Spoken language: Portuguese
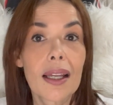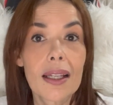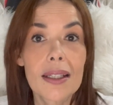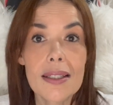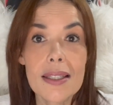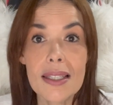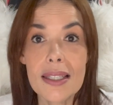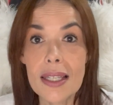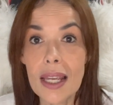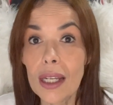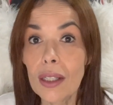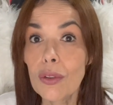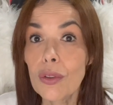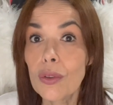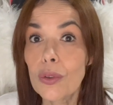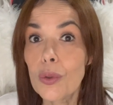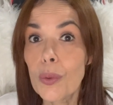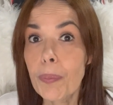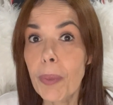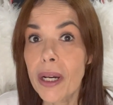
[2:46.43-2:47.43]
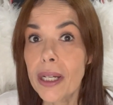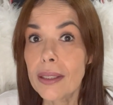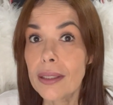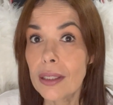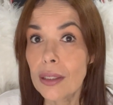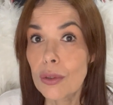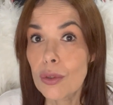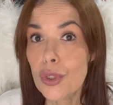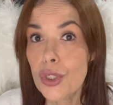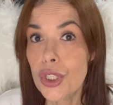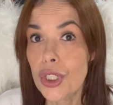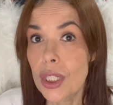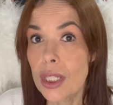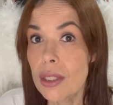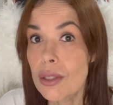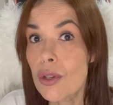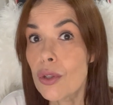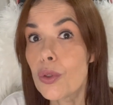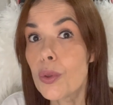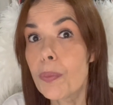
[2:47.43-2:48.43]
sendo do partido
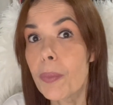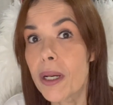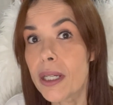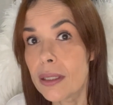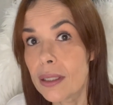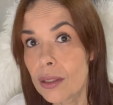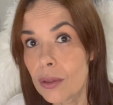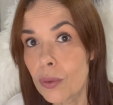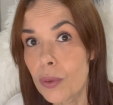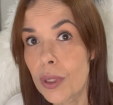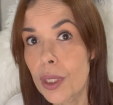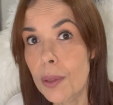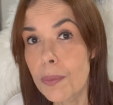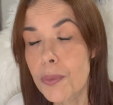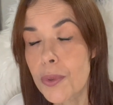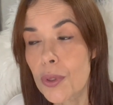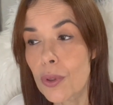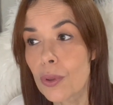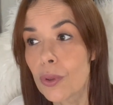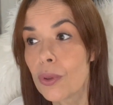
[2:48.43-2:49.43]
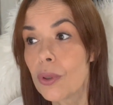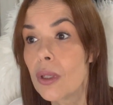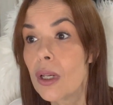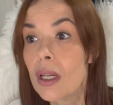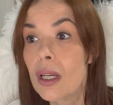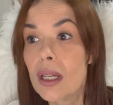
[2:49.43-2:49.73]
X ou do partido Y,